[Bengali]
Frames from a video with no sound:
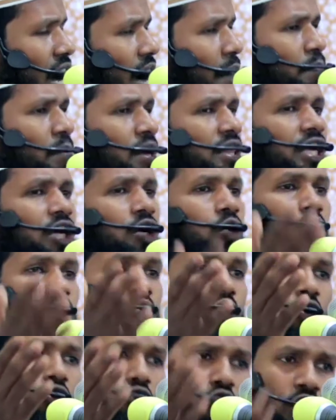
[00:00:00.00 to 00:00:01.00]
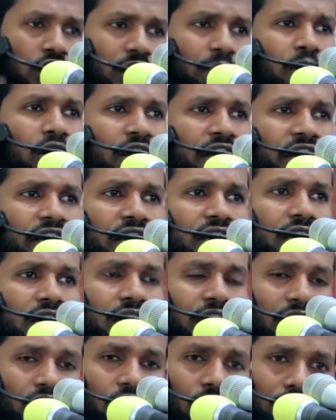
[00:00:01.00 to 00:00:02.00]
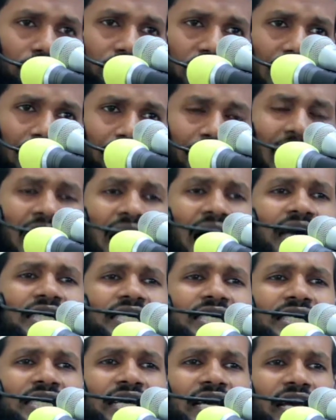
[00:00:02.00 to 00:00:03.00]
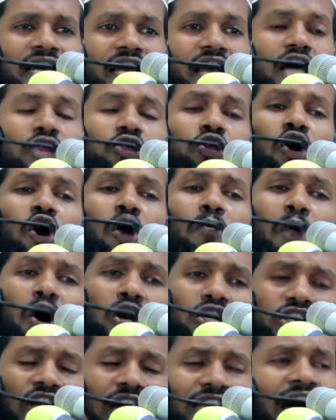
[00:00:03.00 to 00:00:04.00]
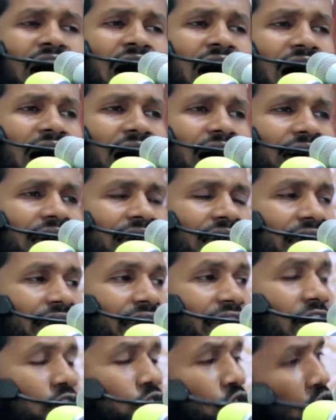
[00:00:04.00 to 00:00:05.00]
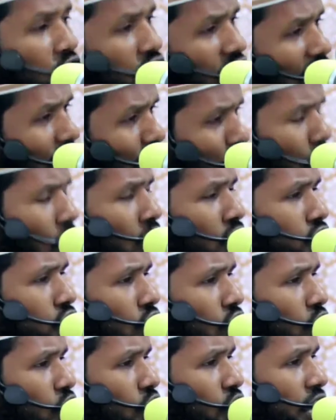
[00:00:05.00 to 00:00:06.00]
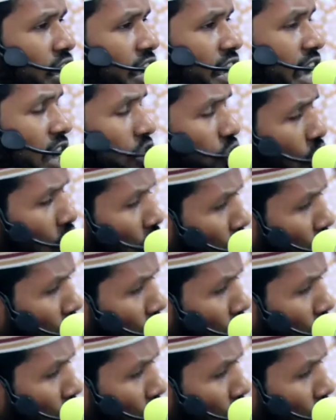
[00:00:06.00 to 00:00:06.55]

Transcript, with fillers: আপনাদেরকে অনুরোধ করে বলি এই রমজান মাস এত মর্যাদা এত তাৎপর্য এত